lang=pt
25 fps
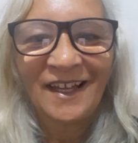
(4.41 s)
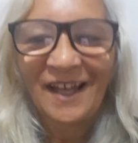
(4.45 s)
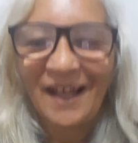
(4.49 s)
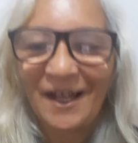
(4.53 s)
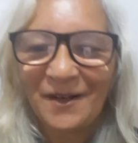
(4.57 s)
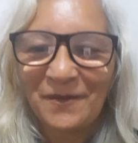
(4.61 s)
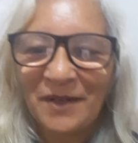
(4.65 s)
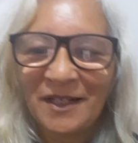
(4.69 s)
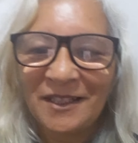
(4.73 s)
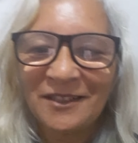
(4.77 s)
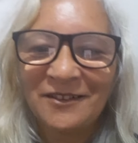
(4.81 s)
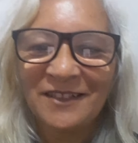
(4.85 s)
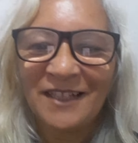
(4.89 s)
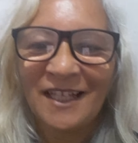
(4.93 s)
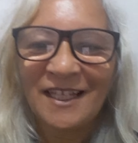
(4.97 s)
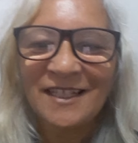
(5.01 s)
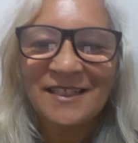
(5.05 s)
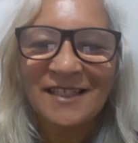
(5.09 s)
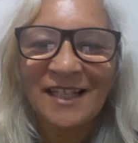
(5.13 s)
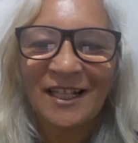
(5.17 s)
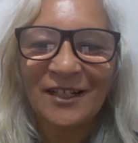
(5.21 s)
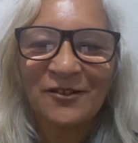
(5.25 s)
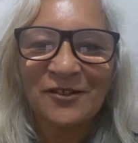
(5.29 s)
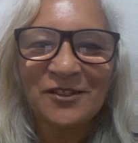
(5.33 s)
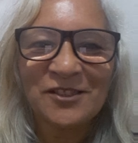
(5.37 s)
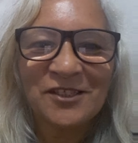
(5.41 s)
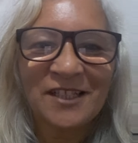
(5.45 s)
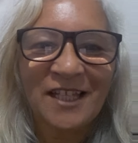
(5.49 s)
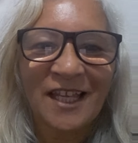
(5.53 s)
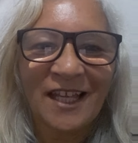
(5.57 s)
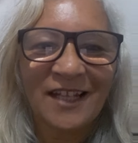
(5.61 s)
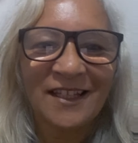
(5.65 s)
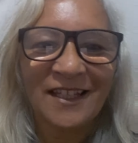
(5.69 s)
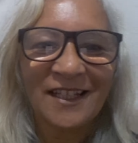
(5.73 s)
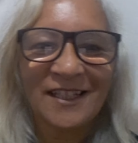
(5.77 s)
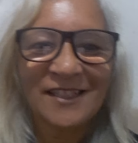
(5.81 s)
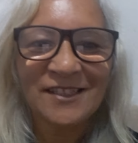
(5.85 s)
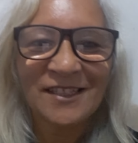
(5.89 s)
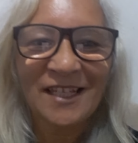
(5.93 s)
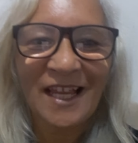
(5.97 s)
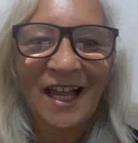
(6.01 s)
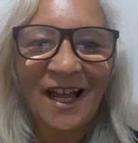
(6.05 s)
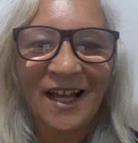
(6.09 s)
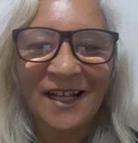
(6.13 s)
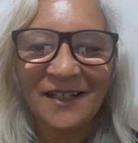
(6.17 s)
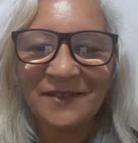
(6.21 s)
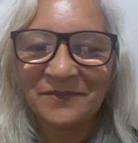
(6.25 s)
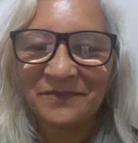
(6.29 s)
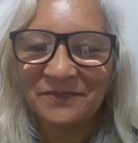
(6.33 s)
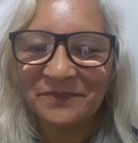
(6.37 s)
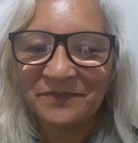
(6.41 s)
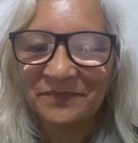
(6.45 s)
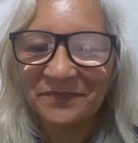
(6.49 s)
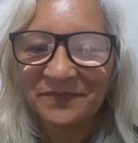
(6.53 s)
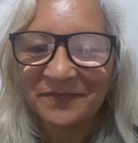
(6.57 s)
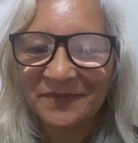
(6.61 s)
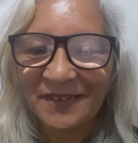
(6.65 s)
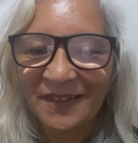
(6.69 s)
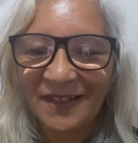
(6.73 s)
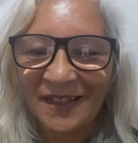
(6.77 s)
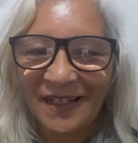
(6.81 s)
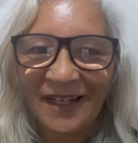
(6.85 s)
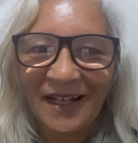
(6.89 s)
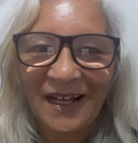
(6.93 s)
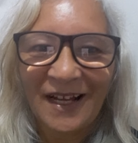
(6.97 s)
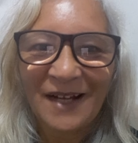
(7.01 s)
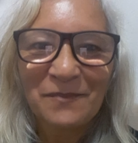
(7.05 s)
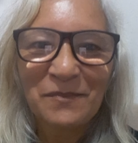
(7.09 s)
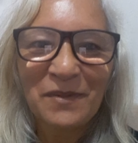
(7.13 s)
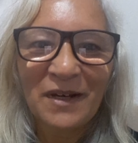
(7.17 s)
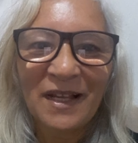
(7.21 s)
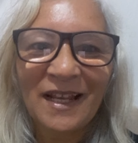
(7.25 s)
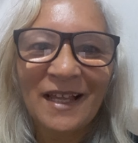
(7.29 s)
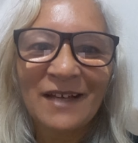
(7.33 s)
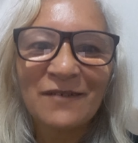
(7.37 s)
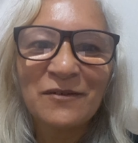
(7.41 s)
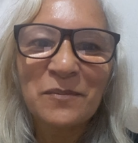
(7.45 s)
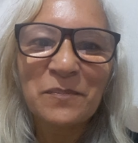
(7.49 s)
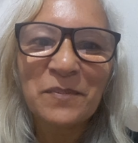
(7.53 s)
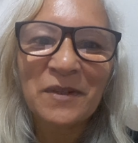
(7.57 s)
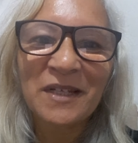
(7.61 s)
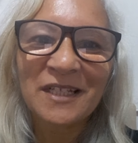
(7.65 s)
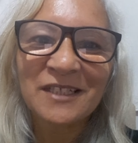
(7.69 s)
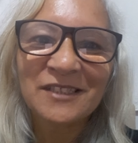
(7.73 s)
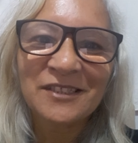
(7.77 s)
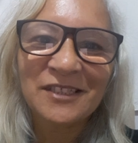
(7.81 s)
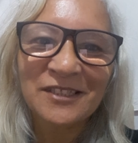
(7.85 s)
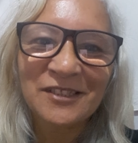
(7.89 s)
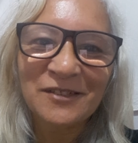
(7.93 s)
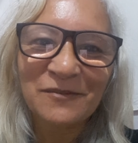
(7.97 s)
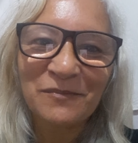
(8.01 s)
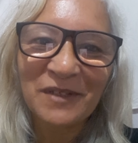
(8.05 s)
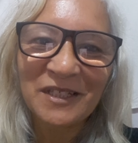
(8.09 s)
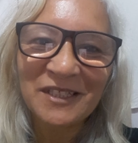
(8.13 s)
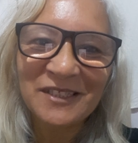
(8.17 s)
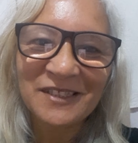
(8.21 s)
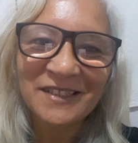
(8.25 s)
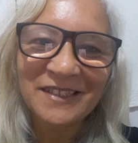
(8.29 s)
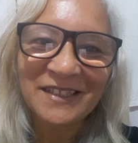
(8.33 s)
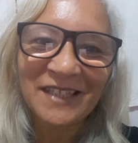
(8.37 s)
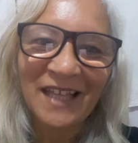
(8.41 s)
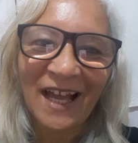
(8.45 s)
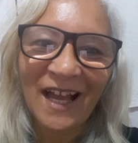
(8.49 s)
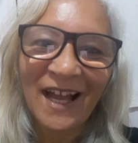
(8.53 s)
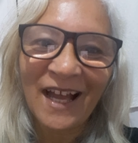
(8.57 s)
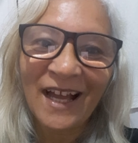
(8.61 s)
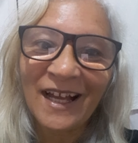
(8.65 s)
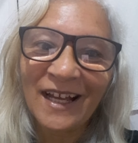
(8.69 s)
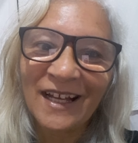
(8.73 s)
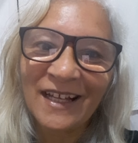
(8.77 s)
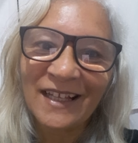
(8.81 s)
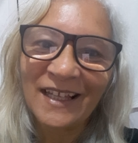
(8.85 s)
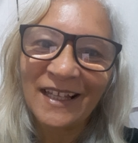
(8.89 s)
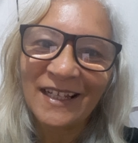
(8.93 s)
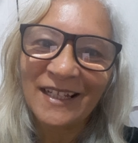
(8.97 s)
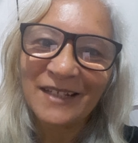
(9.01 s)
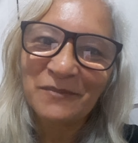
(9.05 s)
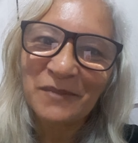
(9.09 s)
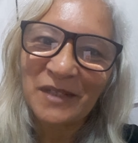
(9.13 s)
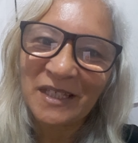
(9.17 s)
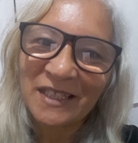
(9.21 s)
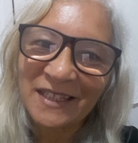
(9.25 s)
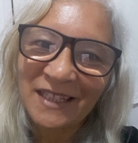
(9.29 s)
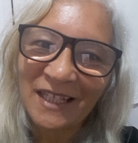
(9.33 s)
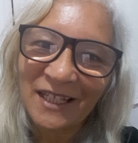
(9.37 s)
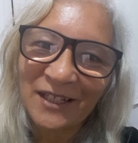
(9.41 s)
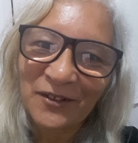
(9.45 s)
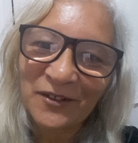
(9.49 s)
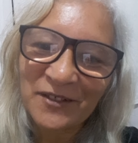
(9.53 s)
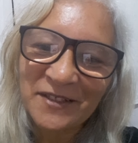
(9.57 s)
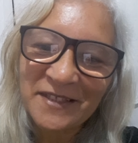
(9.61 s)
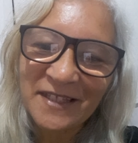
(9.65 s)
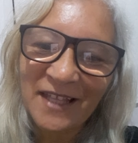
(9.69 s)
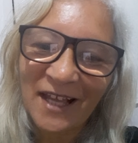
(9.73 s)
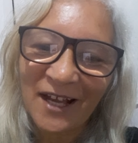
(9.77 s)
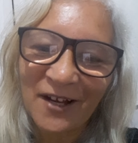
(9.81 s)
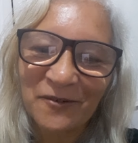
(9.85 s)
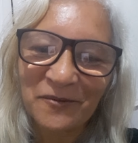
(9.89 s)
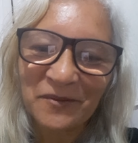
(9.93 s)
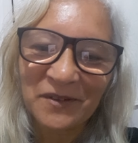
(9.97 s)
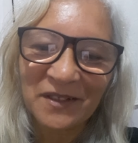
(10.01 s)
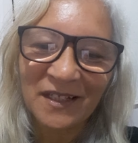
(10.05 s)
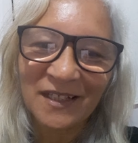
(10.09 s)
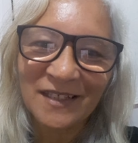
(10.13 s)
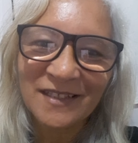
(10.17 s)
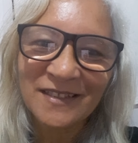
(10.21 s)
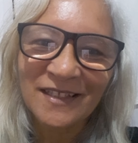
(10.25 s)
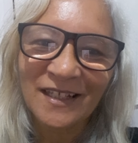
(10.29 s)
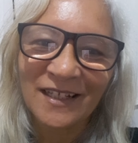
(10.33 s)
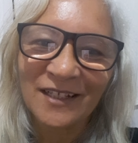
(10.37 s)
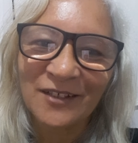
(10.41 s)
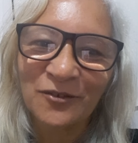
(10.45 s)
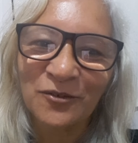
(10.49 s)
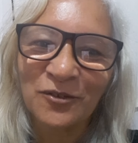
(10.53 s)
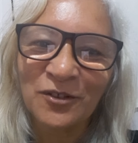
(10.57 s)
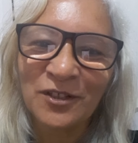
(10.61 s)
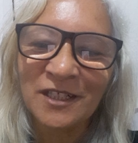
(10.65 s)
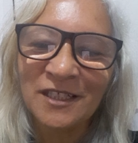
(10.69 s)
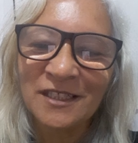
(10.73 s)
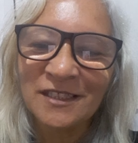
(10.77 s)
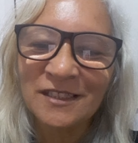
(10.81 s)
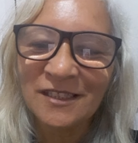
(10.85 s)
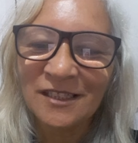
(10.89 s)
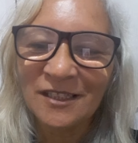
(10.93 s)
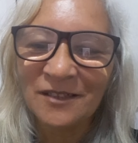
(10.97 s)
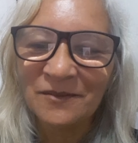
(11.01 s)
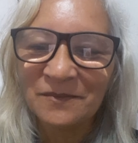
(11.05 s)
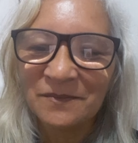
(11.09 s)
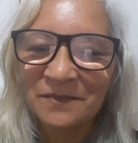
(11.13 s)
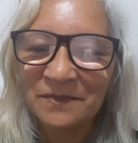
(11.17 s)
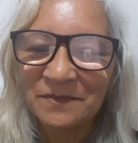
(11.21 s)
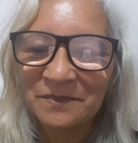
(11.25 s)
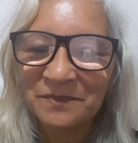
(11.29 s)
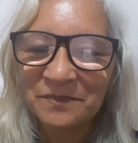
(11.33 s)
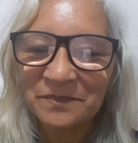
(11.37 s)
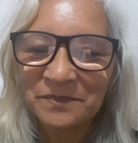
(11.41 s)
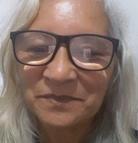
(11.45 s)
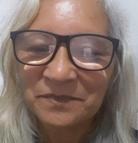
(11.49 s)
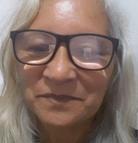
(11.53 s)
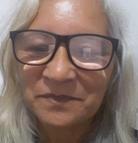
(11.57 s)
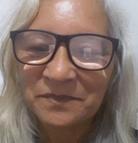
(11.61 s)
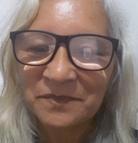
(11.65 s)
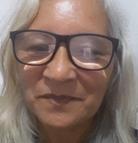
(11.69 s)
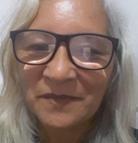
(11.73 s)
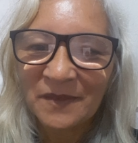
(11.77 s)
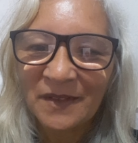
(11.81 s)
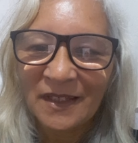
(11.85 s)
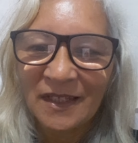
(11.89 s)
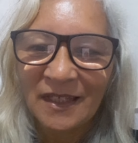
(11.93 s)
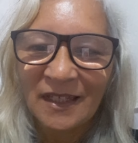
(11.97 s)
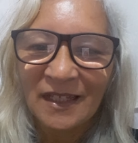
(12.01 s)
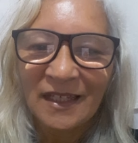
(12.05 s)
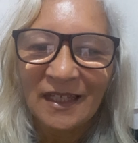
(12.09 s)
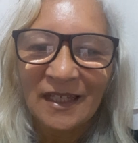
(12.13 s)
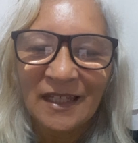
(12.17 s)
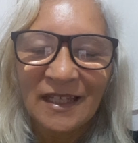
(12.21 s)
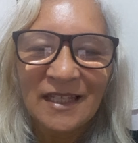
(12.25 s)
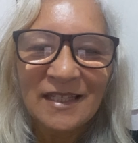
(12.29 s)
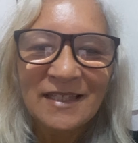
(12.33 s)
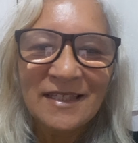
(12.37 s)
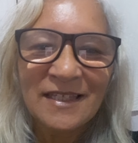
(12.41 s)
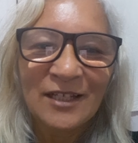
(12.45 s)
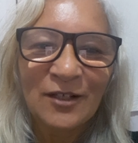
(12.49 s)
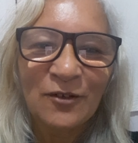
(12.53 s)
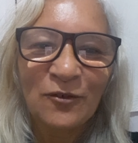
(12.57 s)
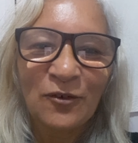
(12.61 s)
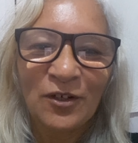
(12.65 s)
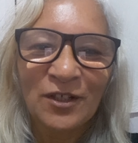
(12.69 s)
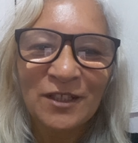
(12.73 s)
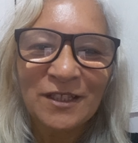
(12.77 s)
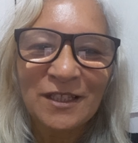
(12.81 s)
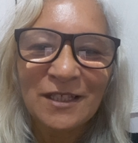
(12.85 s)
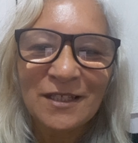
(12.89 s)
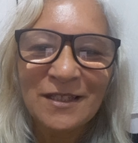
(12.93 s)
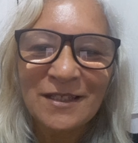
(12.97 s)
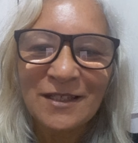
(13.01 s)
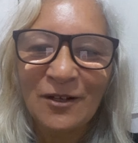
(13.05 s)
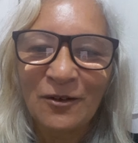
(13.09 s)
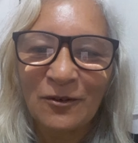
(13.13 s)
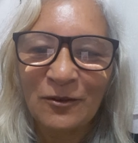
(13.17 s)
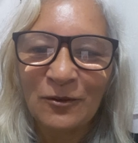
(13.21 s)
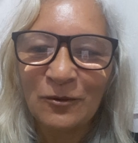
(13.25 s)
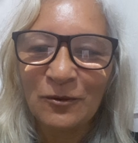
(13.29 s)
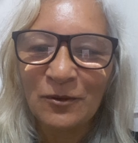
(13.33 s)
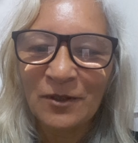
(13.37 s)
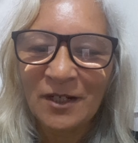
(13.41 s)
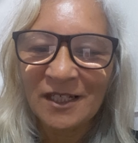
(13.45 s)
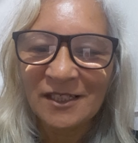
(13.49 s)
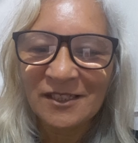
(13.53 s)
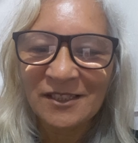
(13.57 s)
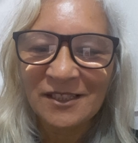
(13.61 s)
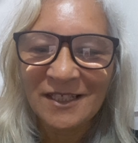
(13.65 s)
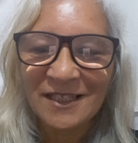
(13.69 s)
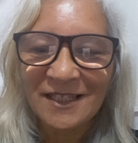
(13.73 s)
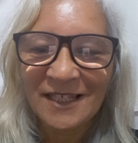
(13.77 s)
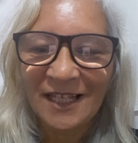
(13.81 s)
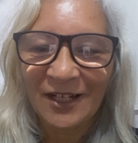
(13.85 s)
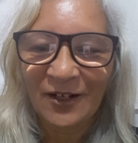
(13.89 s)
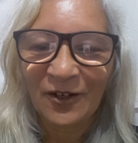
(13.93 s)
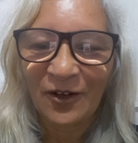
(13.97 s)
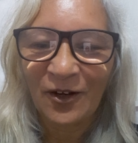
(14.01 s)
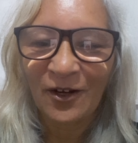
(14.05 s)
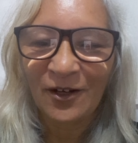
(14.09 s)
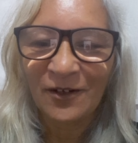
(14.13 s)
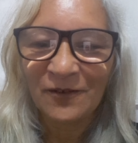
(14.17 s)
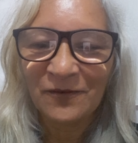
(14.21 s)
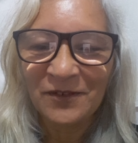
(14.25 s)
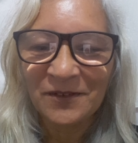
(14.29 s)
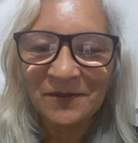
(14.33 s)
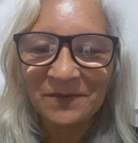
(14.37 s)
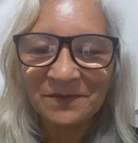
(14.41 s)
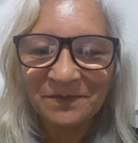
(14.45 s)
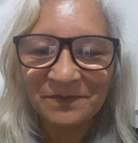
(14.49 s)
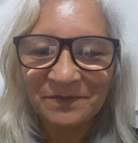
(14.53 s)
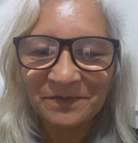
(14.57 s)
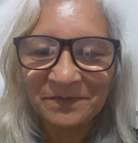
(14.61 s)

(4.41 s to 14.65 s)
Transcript: Amado, nesta noite quero deixar a palavra para a gente meditar e alimentar nossa alma nessa noite, que se encontra em São Lucas 19.